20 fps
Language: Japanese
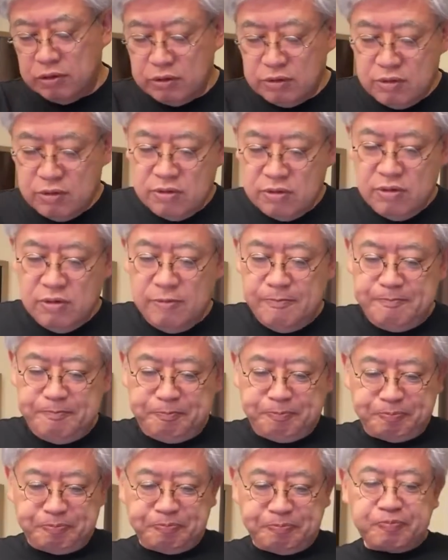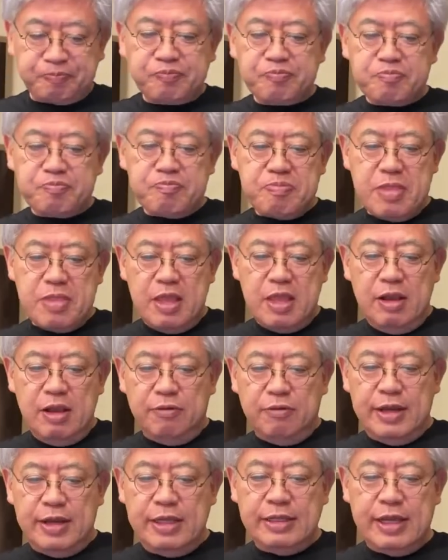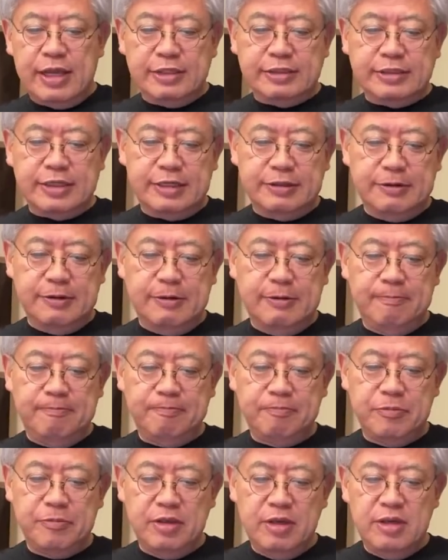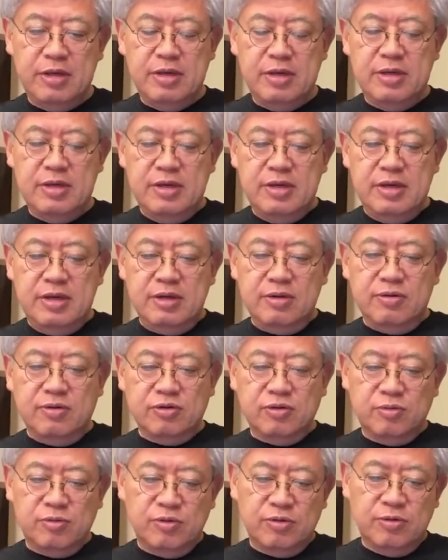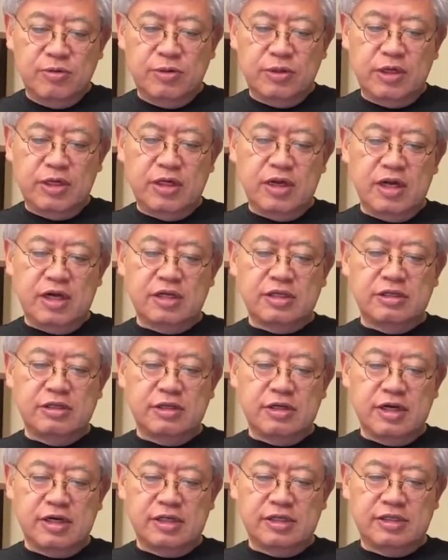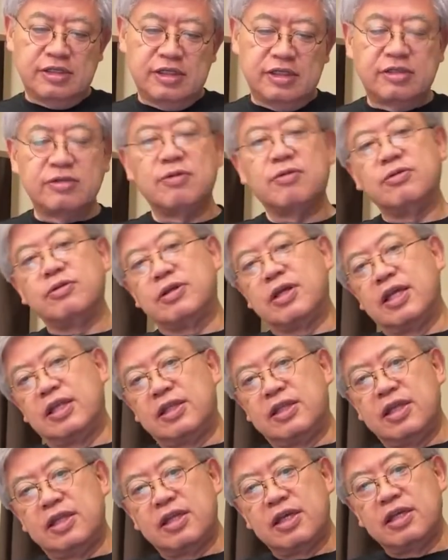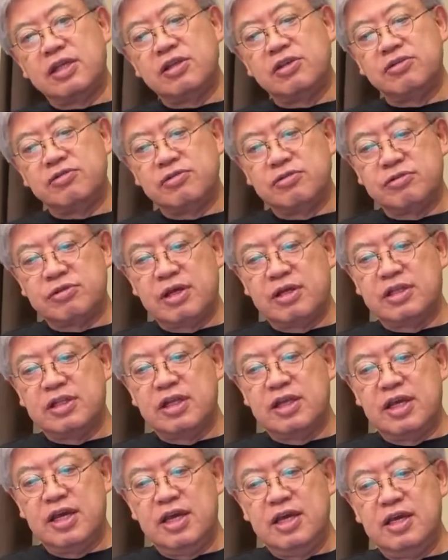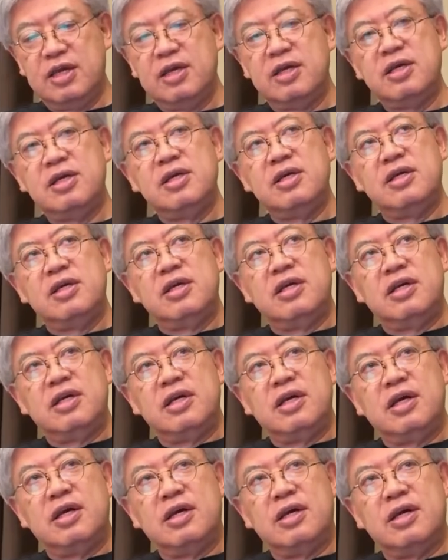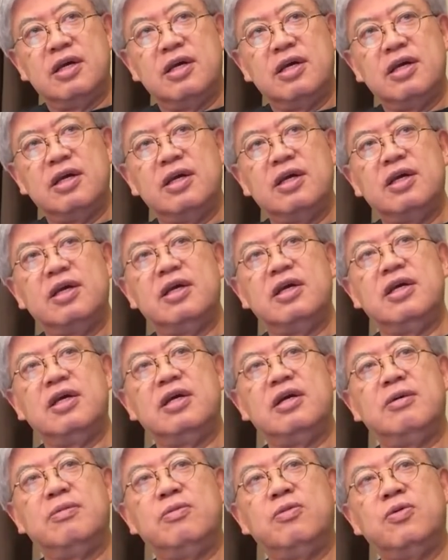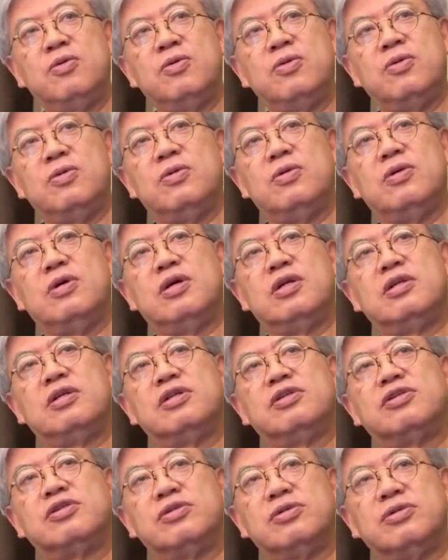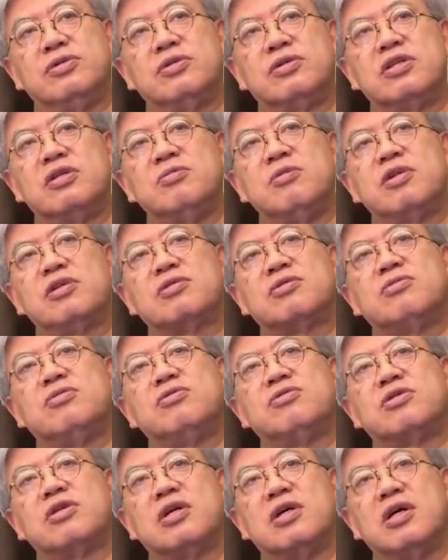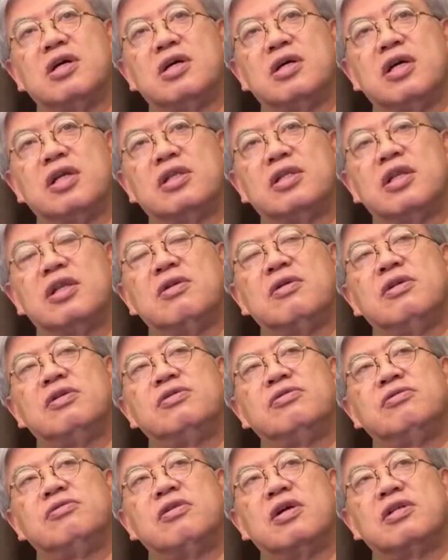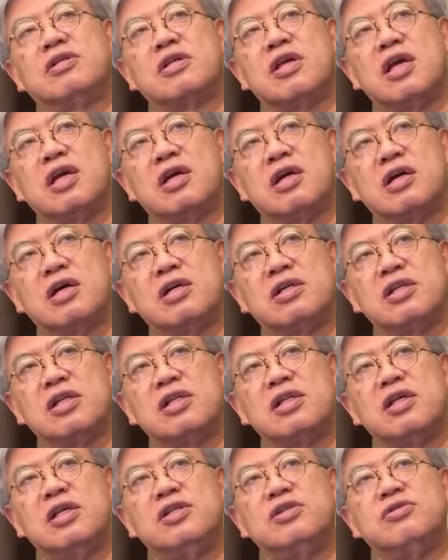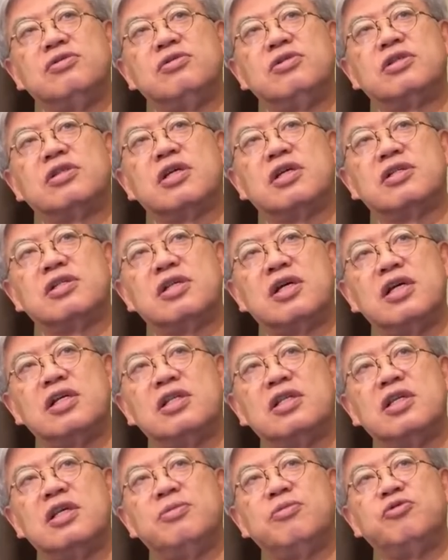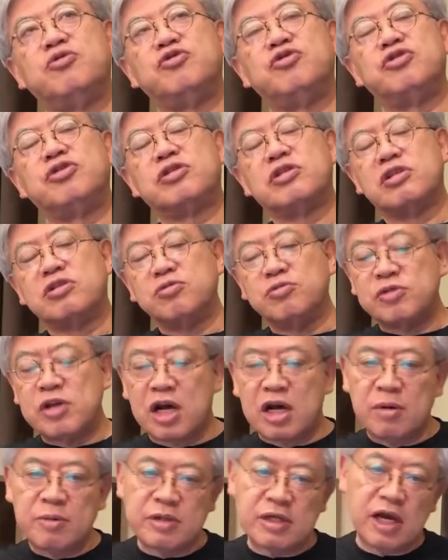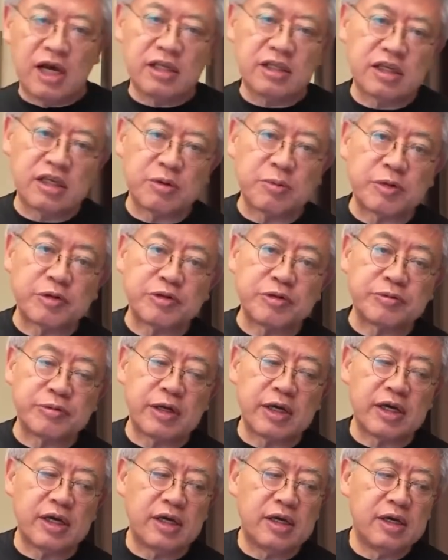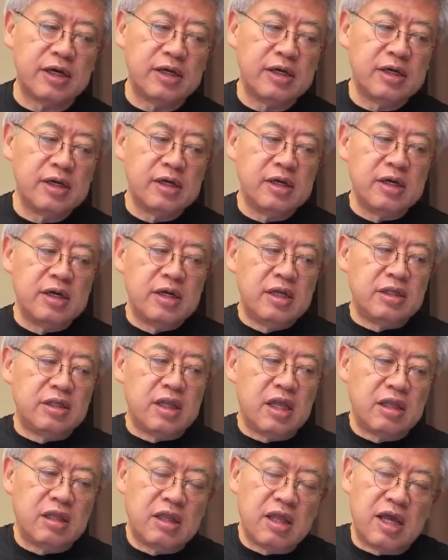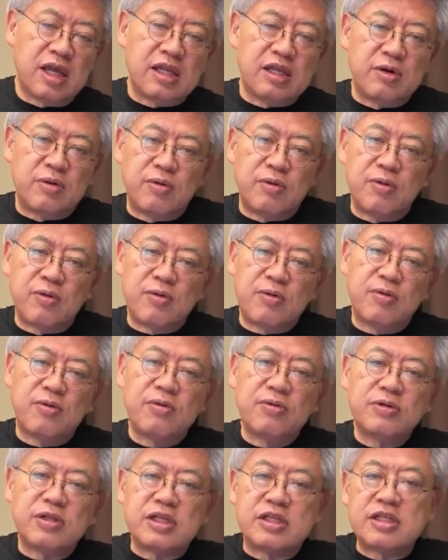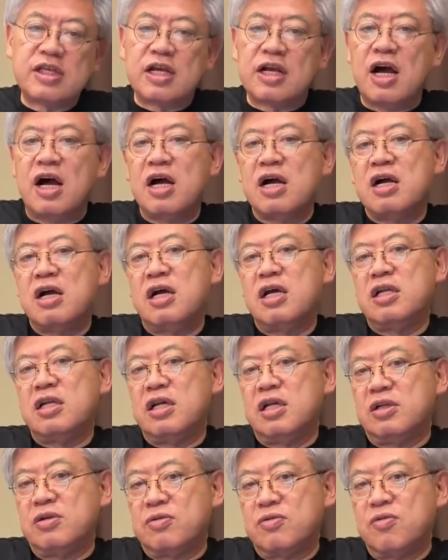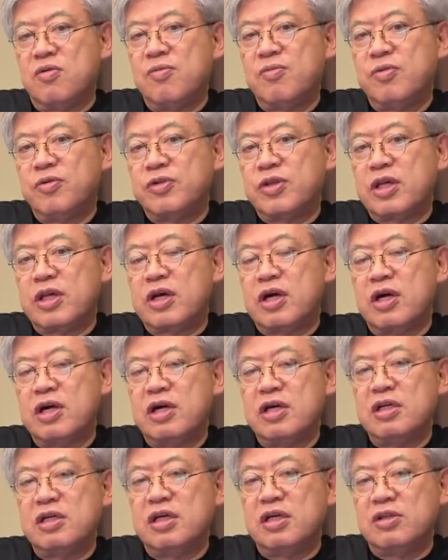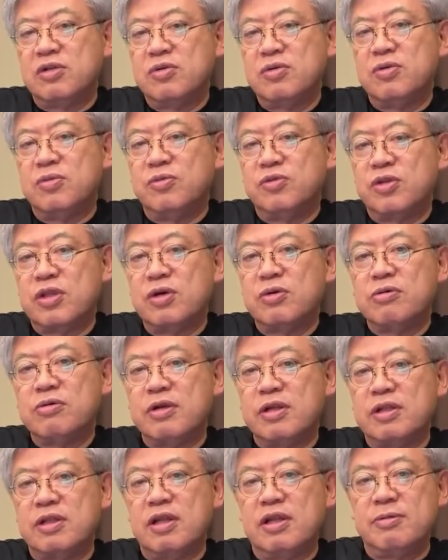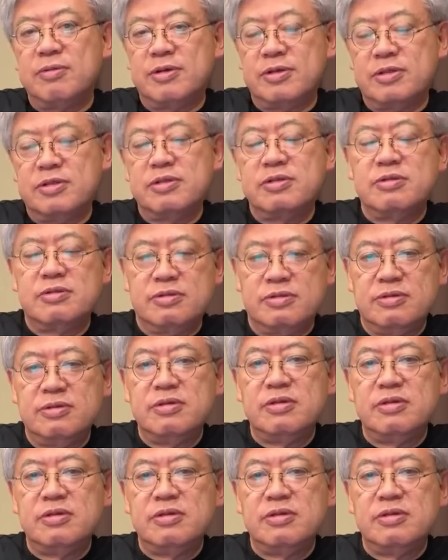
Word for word: ここ、これ変な話だけど、子供の1ヶ月、2ヶ月ってすごく決定的に重要なんでね、えー、もう、あれですよ、期末交差やったのは10月、結果が出て、11月入って、もう11月も半ばに入ってきますよね。年内に方向をですね、考えないと、根本的に考えないと、もう手遅れになります。